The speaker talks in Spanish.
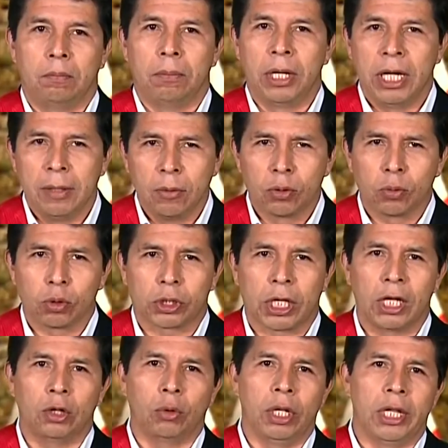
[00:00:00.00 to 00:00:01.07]
Venimos
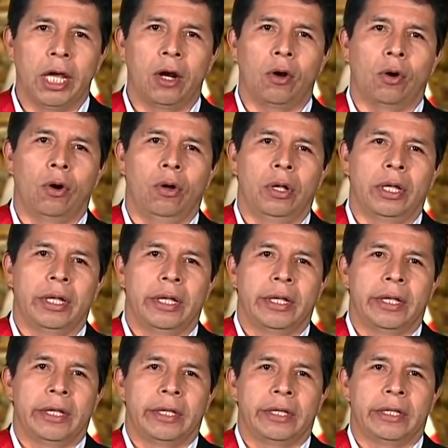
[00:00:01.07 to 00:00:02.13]
buscando el diálogo
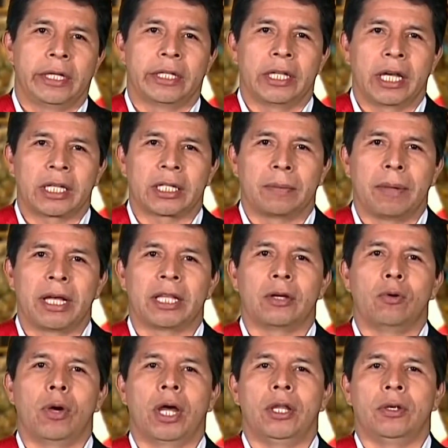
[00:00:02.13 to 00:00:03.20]
desde hace más
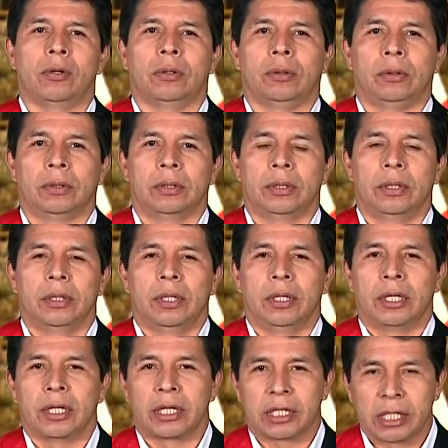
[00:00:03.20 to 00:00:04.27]
de un año.
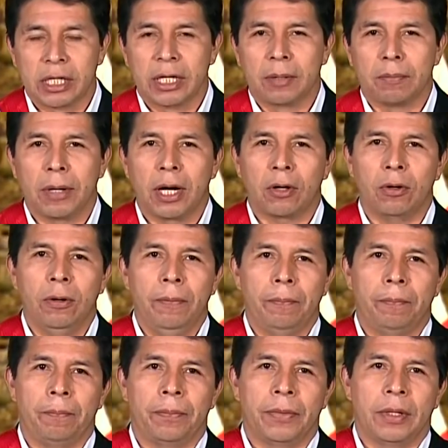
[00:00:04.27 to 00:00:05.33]
Sin embargo,
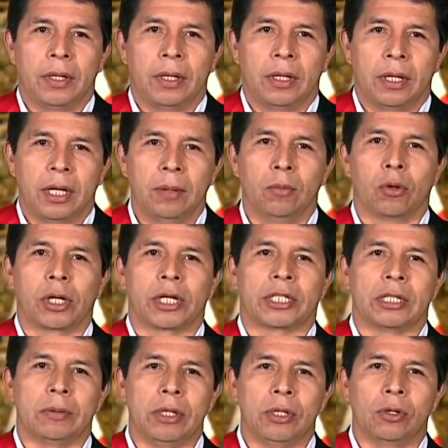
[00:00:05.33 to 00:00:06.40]
hemos
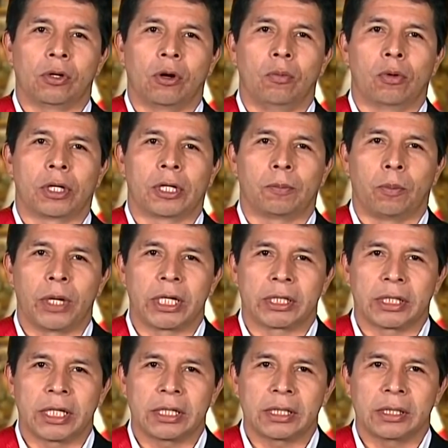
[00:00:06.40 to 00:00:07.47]
recibido como
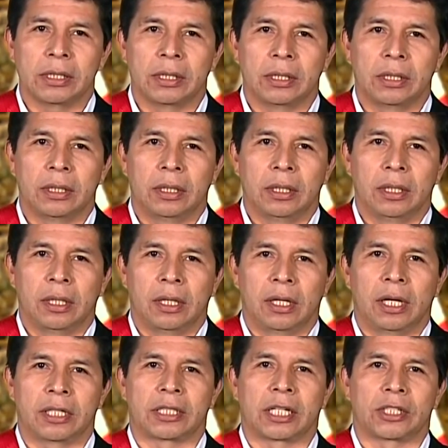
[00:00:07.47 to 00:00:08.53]
respuestas
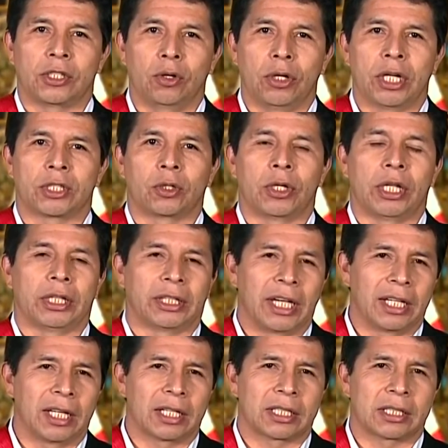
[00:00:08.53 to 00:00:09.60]
las acciones
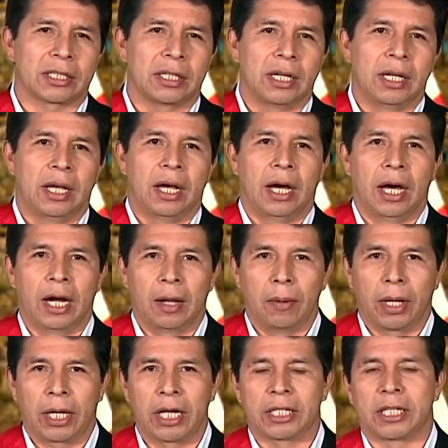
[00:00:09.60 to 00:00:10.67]
orientadas a
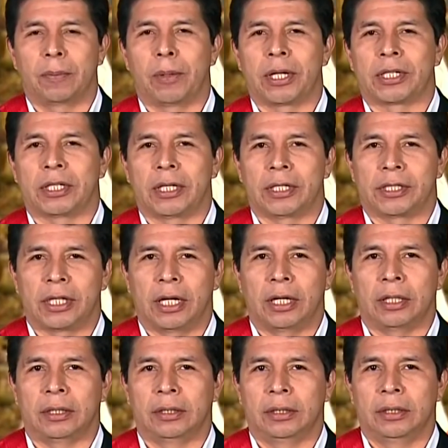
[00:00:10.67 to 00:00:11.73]
la vacancia
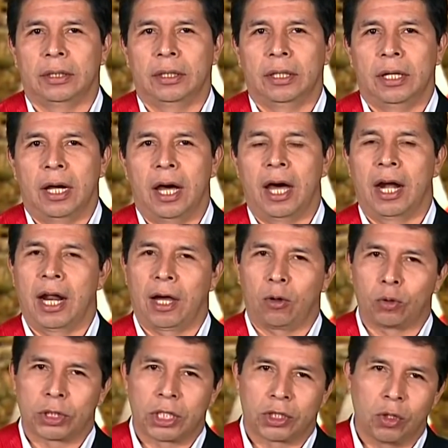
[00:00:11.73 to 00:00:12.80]
presidencial a la
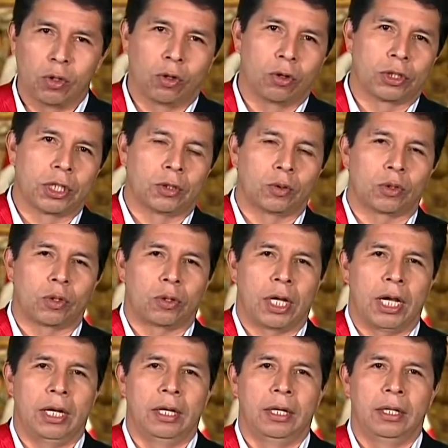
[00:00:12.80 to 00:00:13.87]
acusación
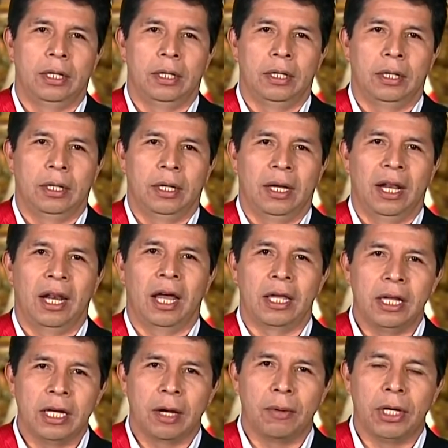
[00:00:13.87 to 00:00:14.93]
constitucional,
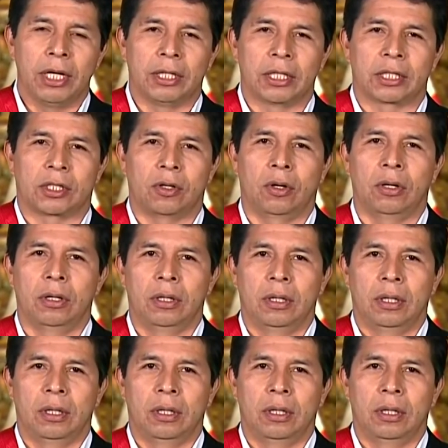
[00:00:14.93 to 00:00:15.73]
la inhabilitación,